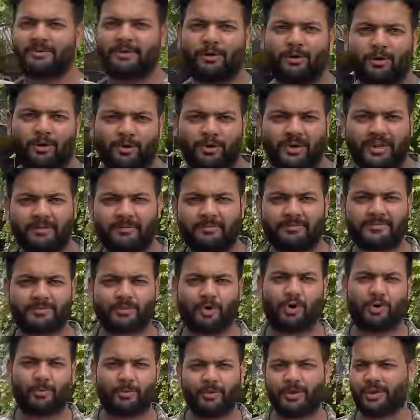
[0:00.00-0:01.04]
भी लोगों ने
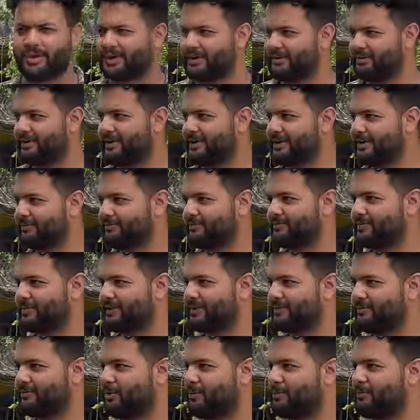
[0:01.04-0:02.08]
स्कॉर्पियो रखी हुई है
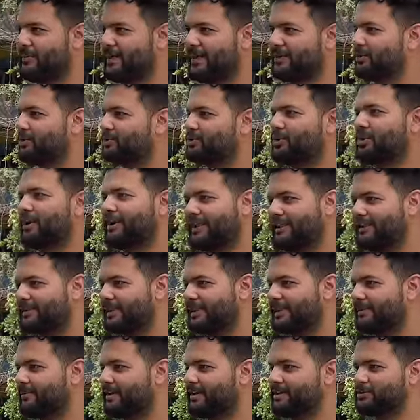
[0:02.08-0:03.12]
वो एक तो जो खरीदता
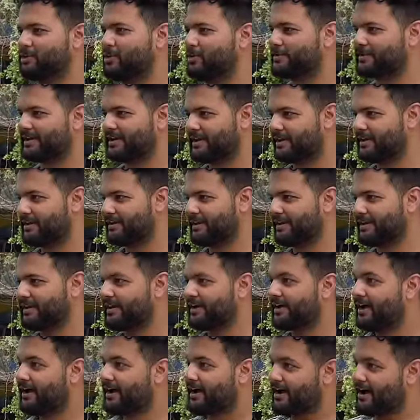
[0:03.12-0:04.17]
है ना बड़े शौक से खरीदता
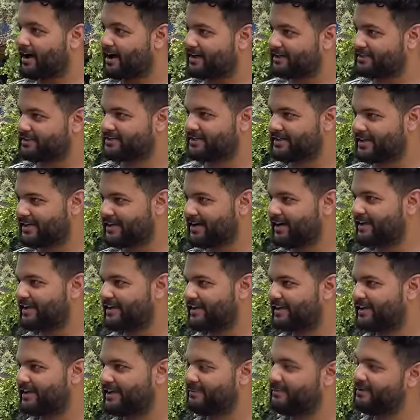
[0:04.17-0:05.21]
है आज की गाड़ी
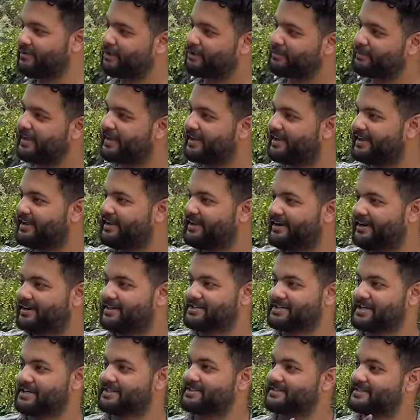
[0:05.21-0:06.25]
लेके भी और पहले की गाड़ी
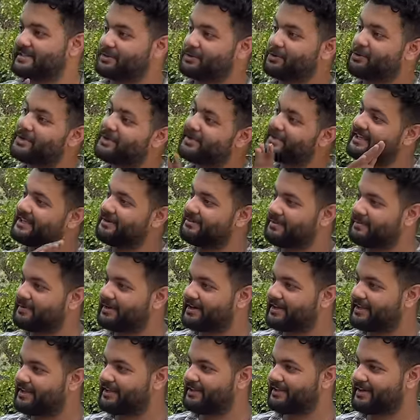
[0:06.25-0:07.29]
चाहे जिसने 2003 में भी
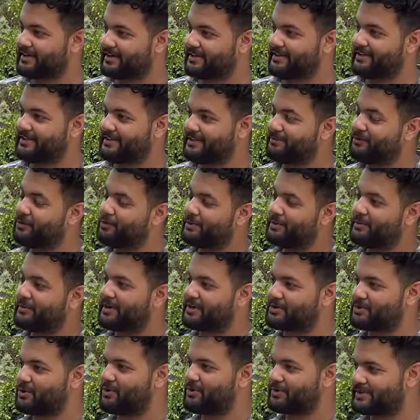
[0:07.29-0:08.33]
खरीदी खरीदी थी वो भी
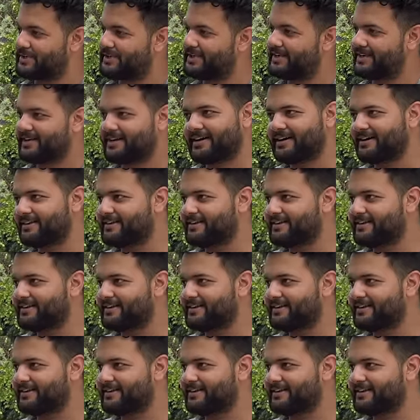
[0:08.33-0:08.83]
बड़ा शौक से लेके